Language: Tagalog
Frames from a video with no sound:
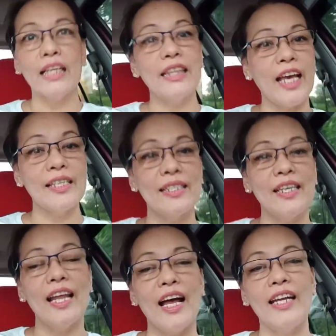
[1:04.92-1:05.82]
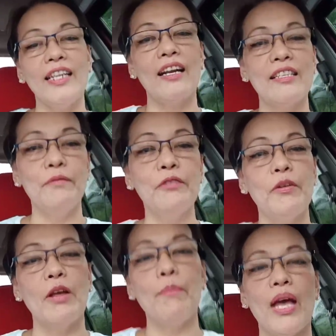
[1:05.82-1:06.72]
nag-text sila, nakareceive
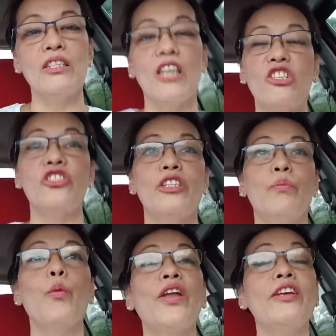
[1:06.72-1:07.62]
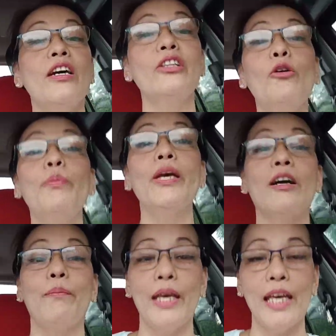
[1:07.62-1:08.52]
kami ng message na pwede na daw pick
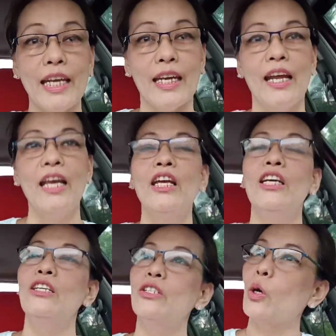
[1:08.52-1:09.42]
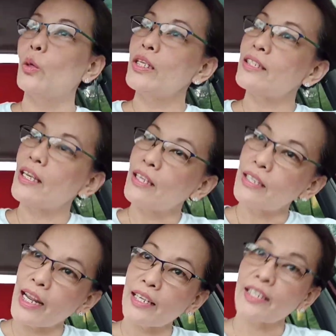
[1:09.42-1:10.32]
upin. So instead
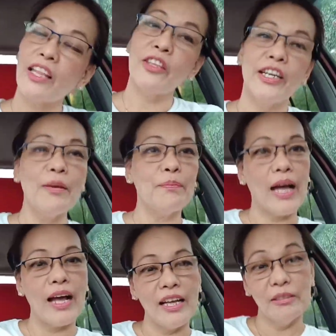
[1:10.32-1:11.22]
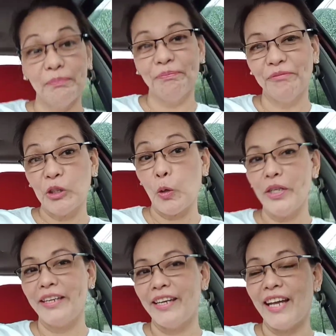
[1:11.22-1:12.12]
sa next Saturday pa,
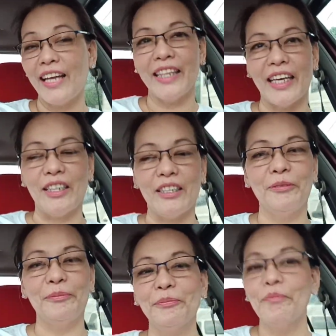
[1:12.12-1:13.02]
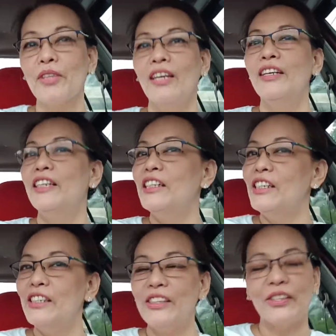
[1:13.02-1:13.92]
kunin na natin.
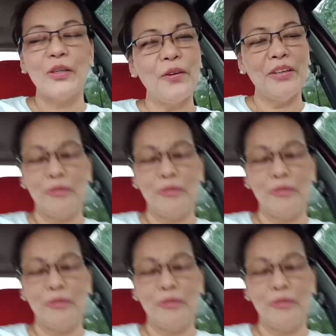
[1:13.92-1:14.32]
So,